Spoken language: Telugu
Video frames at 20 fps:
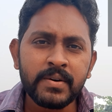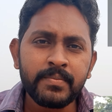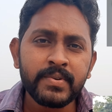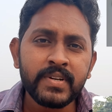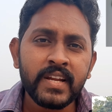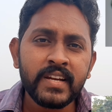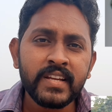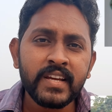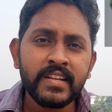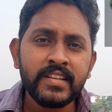
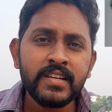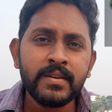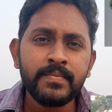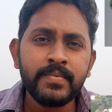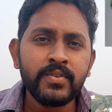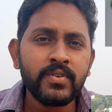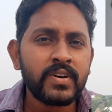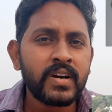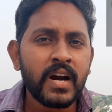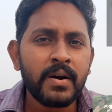చెప్పడానికి అని చెప్పి
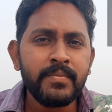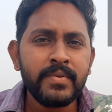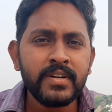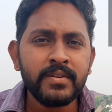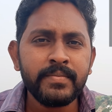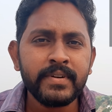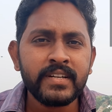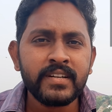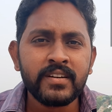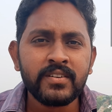ఒక కామెంట్
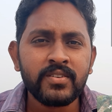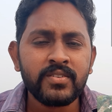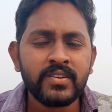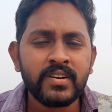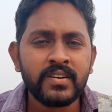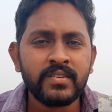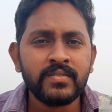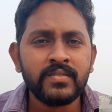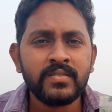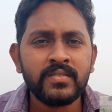
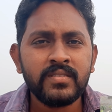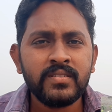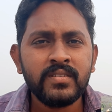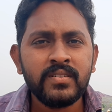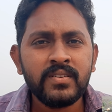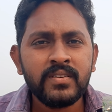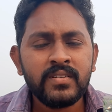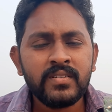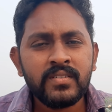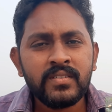పెట్టినట్లున్నాడు
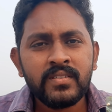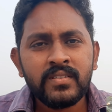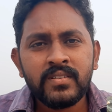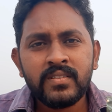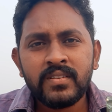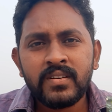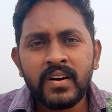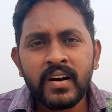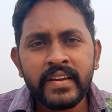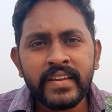
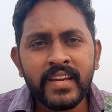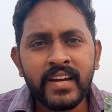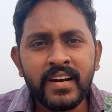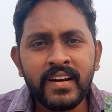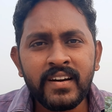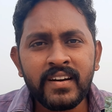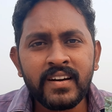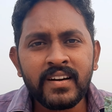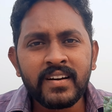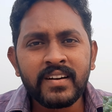అయ్యా
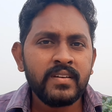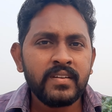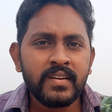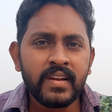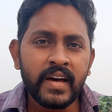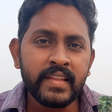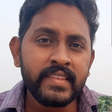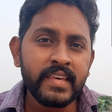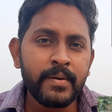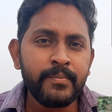
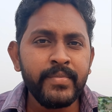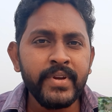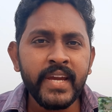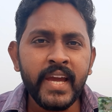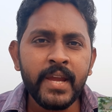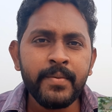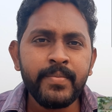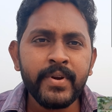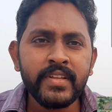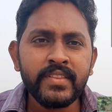నాది ఎంబీఏ
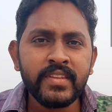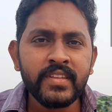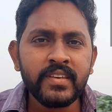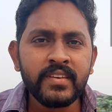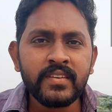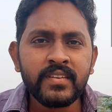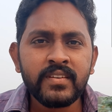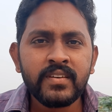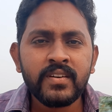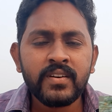అయిపోయింది
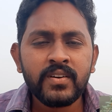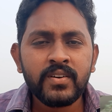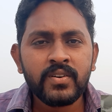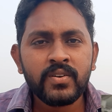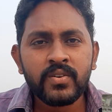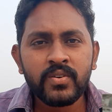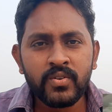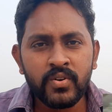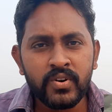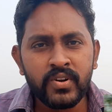
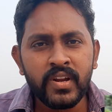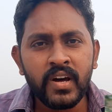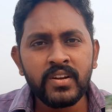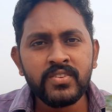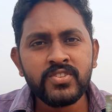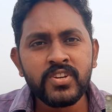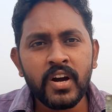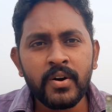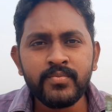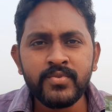కొన్నాళ్ళు
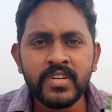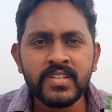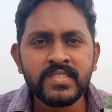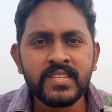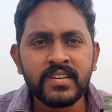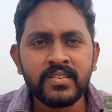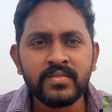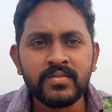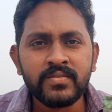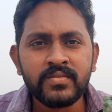జాబ్
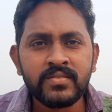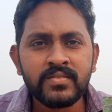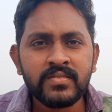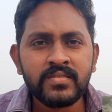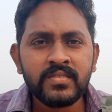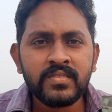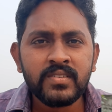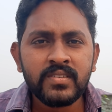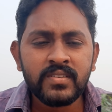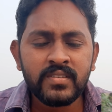చేశాను
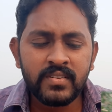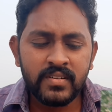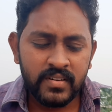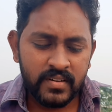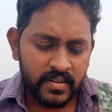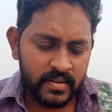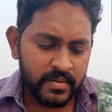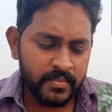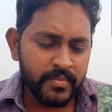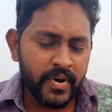
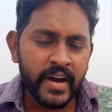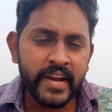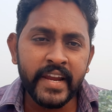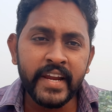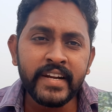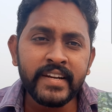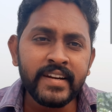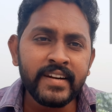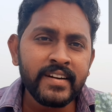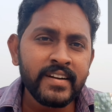
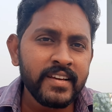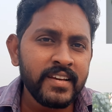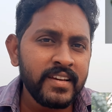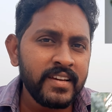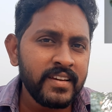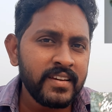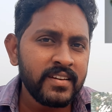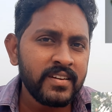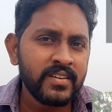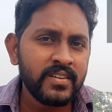మాకేంటంటే
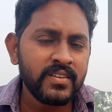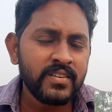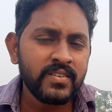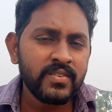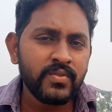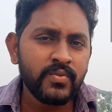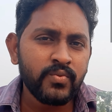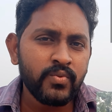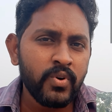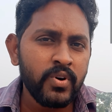
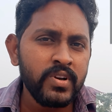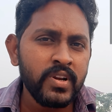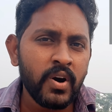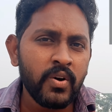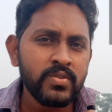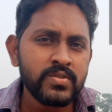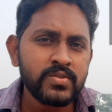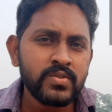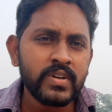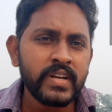ఓన్
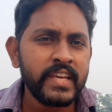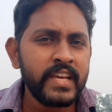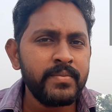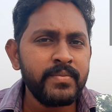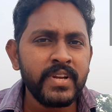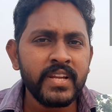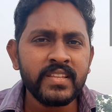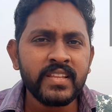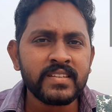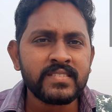హౌస్ కూడా ఏమి
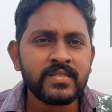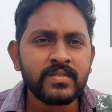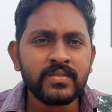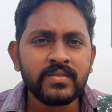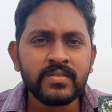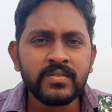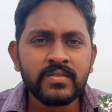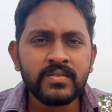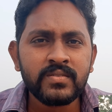లేదు అసలు